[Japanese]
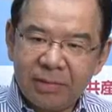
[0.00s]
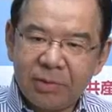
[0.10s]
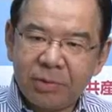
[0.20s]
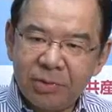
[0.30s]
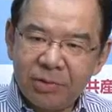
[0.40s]
まあ、
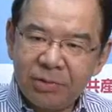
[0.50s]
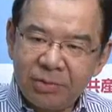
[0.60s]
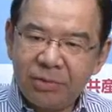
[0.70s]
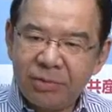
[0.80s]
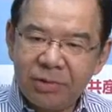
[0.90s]
こうい
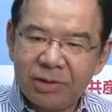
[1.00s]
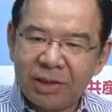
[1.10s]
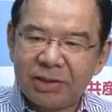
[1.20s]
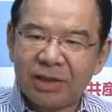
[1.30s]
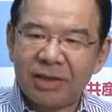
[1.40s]
う人
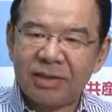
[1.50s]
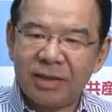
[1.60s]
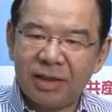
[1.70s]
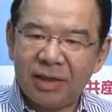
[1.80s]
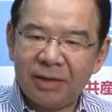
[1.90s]
たちがです
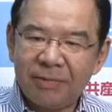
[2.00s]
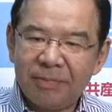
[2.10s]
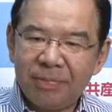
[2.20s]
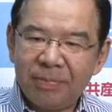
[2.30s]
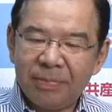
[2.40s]
ね、
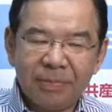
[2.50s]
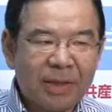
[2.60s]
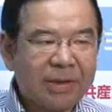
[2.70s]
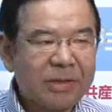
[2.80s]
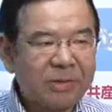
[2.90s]

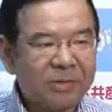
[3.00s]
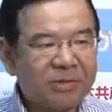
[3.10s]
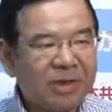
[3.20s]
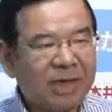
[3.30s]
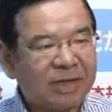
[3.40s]
まあ、テストを
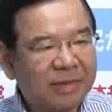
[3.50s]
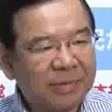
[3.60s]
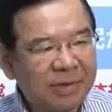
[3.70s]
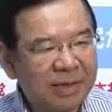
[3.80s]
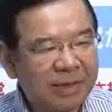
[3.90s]
いくらやっ
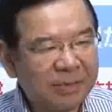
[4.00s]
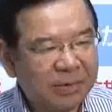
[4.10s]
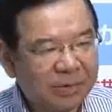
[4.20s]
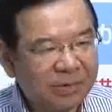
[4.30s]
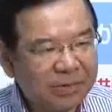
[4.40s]
てやって
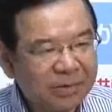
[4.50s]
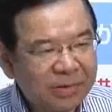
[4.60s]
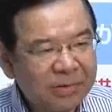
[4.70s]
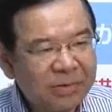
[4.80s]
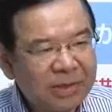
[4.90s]
も、
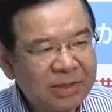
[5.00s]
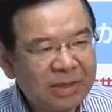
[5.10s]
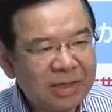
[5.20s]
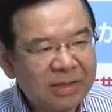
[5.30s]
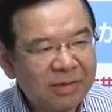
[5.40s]
その
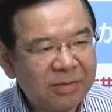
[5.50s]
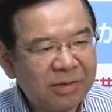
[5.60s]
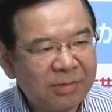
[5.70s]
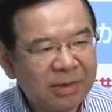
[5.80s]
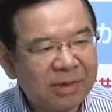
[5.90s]
信頼性という
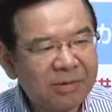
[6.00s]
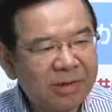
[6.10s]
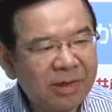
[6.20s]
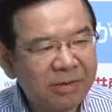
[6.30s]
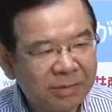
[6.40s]
のは全く
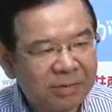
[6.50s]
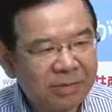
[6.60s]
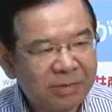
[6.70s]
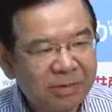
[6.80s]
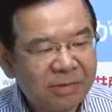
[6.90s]
ないと
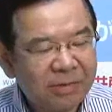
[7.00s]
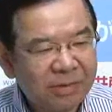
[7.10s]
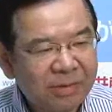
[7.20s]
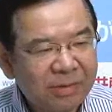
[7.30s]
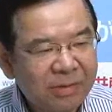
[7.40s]

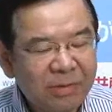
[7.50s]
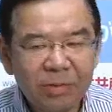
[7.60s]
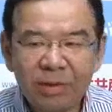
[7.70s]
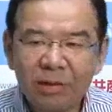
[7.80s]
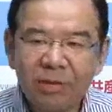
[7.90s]
いう
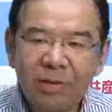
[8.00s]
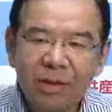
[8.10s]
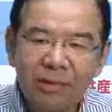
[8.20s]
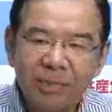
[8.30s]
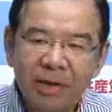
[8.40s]
ことは、これ
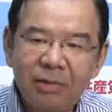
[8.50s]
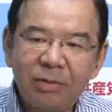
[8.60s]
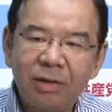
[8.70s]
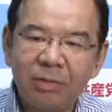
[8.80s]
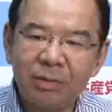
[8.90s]
は明
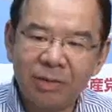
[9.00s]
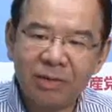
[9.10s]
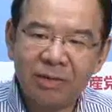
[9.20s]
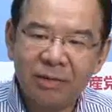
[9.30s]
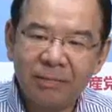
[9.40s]
瞭だと思いま
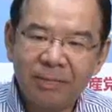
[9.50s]
す。